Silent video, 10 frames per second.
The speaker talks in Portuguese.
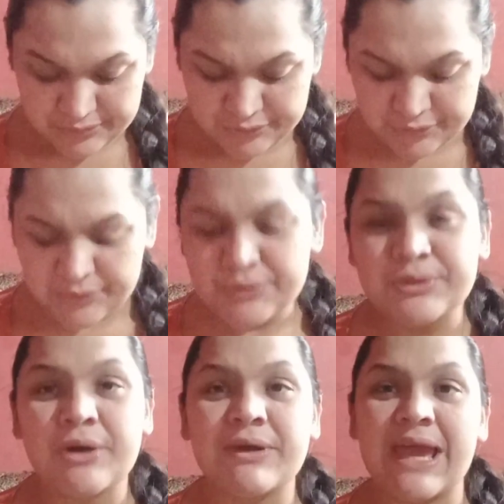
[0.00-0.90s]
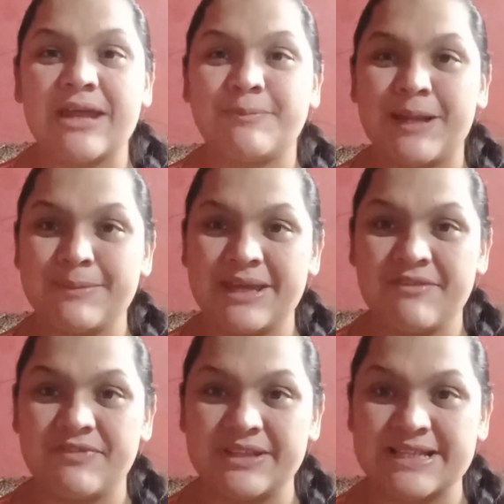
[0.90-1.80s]
tudo o que eu quero para minha
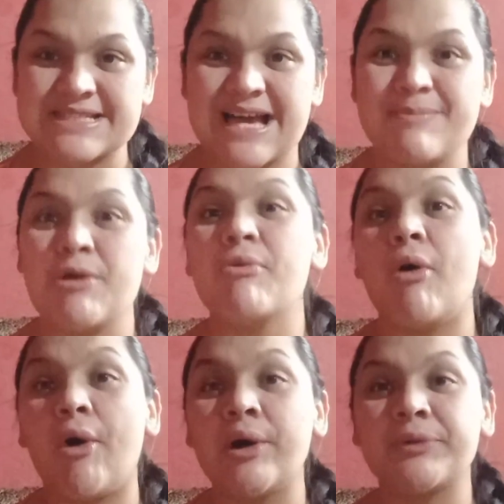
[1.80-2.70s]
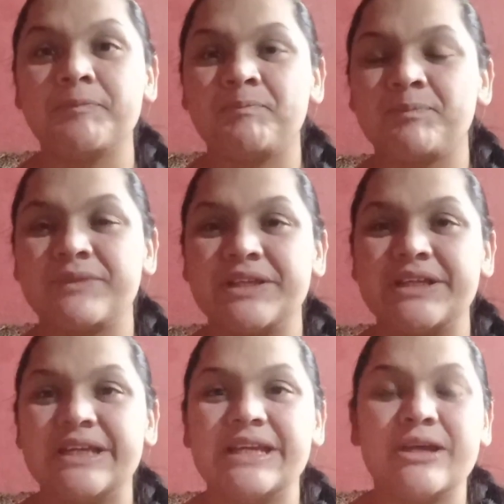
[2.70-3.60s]
vida, sabe? Eu oro,
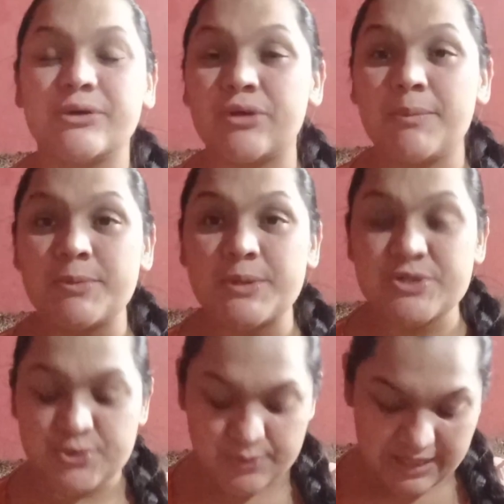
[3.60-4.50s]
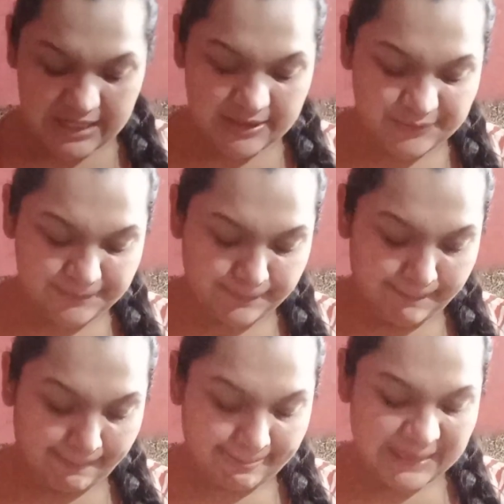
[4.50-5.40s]
eu dobro meu joelho,
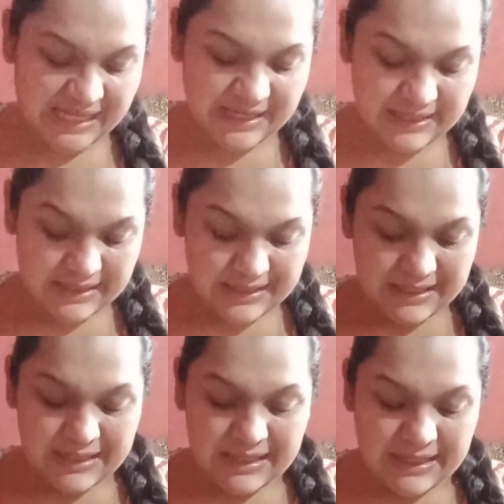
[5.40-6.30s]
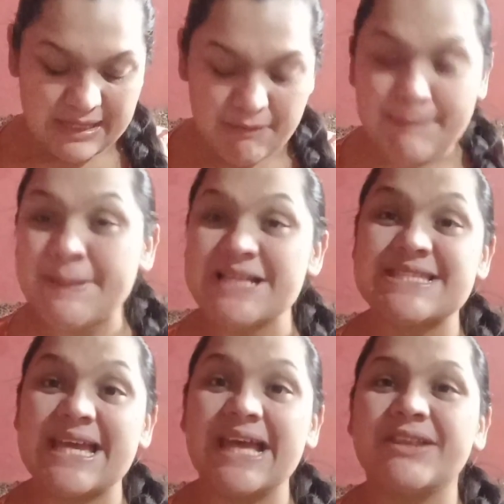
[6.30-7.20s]
né? Eu
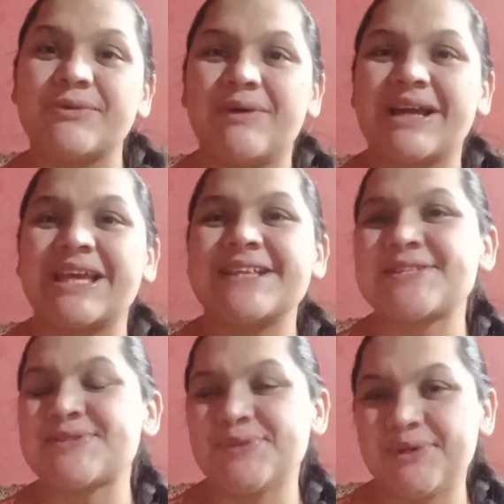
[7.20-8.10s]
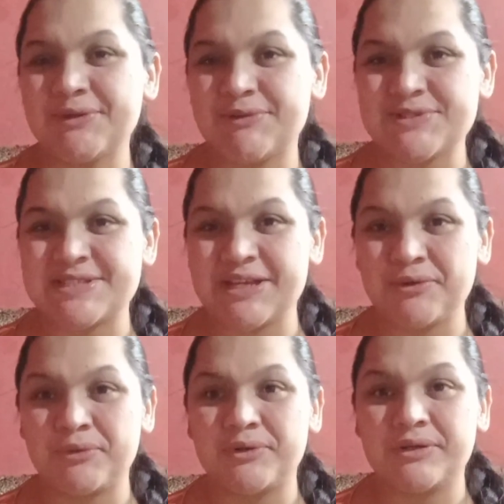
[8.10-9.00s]
apresento aquele sonho ao
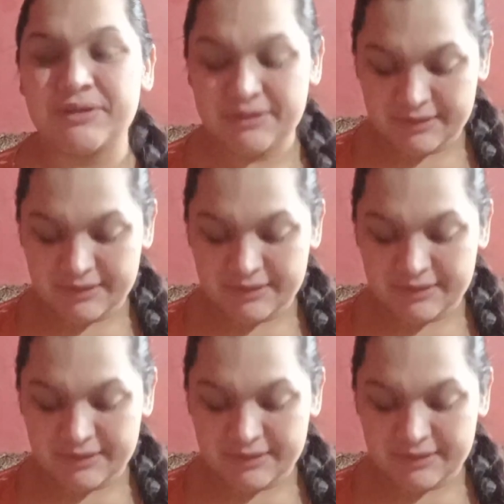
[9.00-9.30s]
Senhor